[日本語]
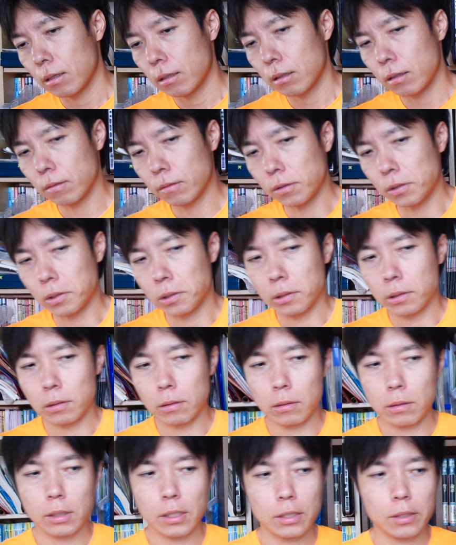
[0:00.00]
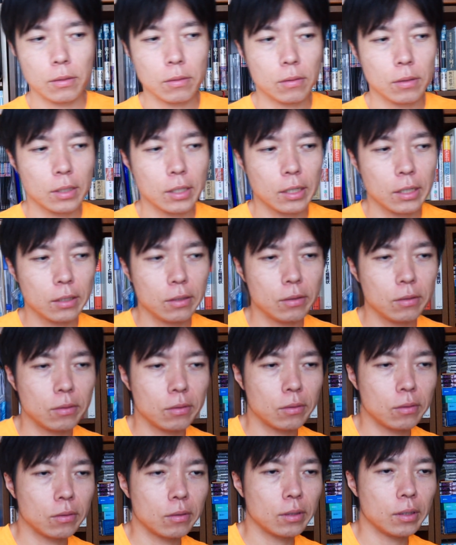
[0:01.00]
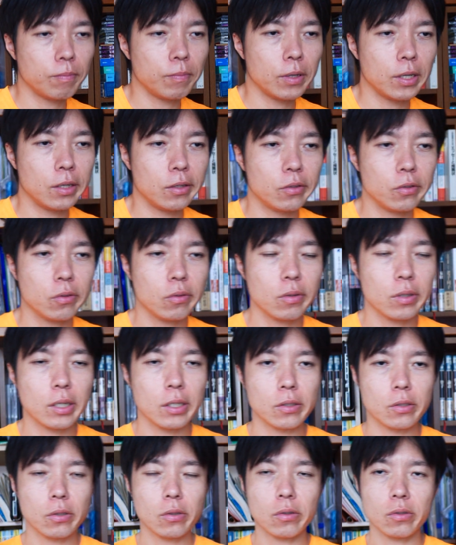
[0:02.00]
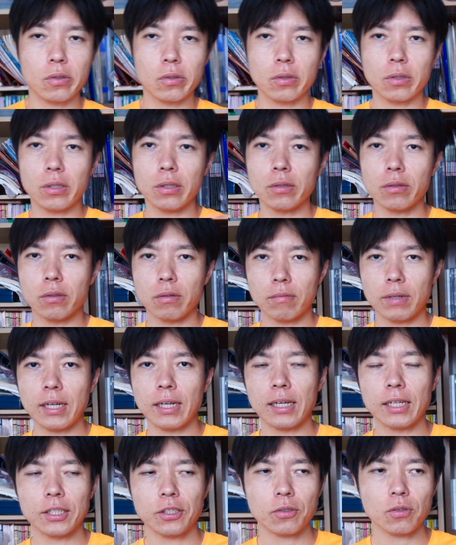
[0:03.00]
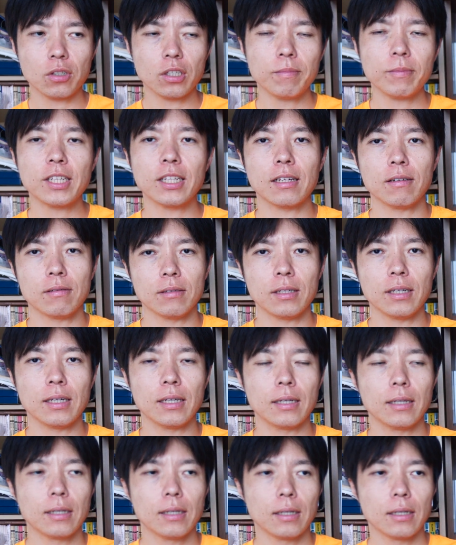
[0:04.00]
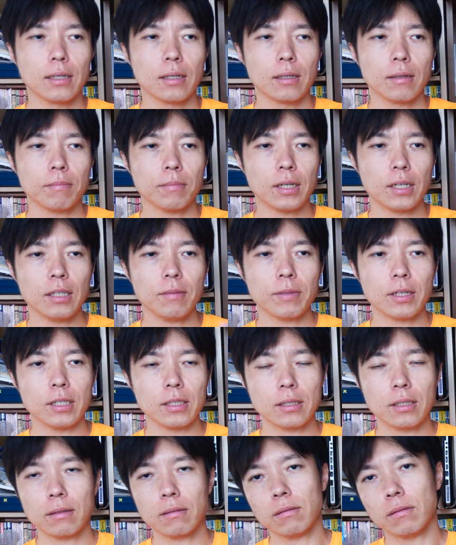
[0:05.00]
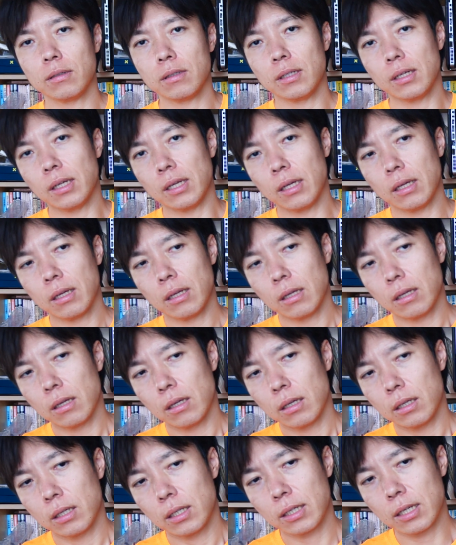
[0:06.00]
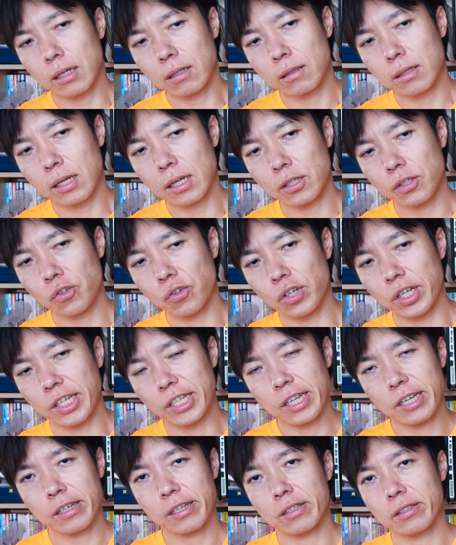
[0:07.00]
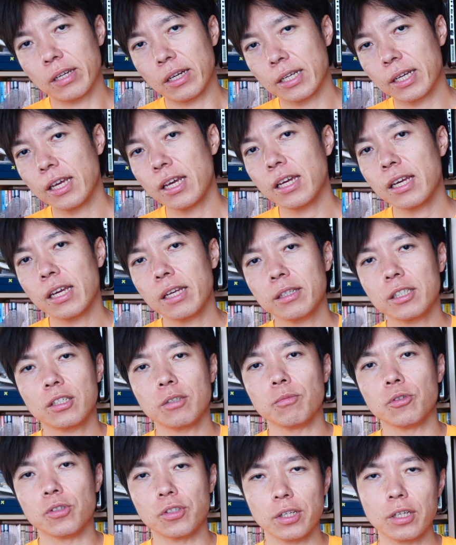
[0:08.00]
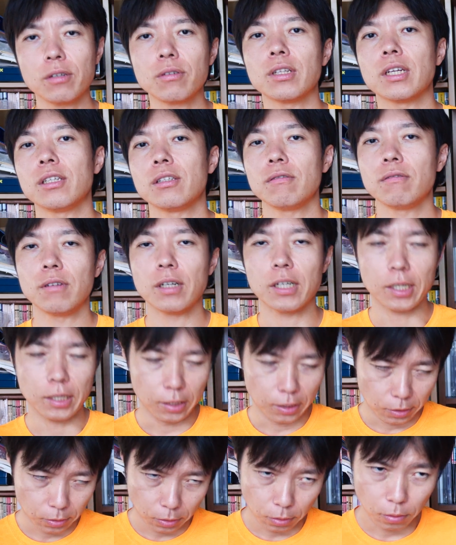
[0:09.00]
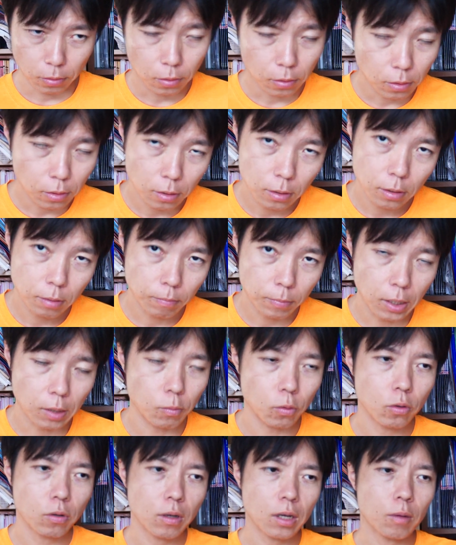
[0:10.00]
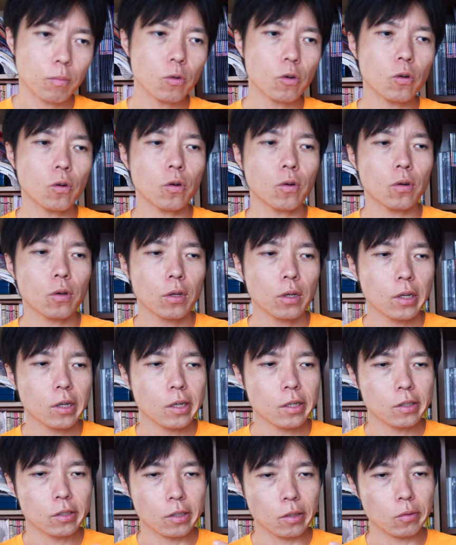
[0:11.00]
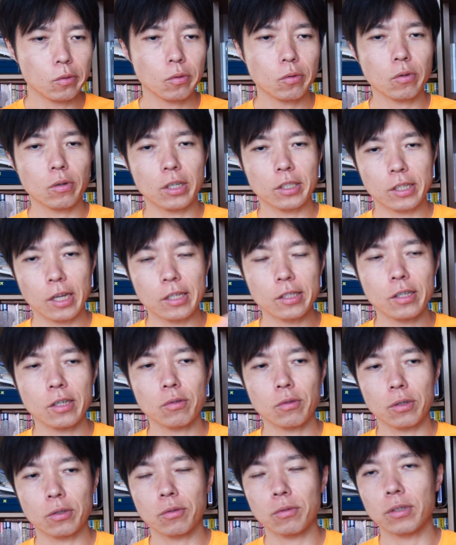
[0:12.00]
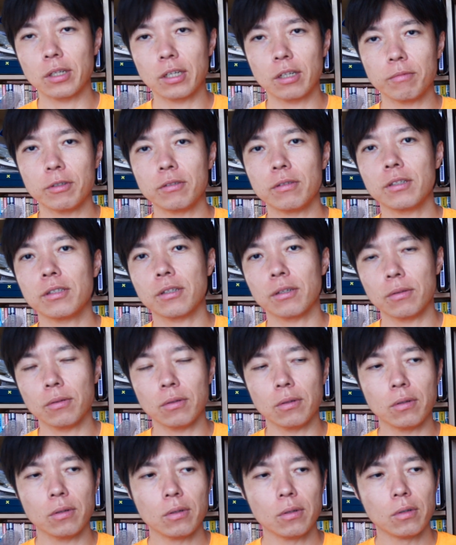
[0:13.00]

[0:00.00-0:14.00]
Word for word: でも結論から言うとやっぱり長男長女っていうのは1人目なので、まあ、今言った通りで比較対象がいないわけですから経験値もゼロなわけですよ。まあ僕はもうゼロどころか3000円とかそんなレベルですけど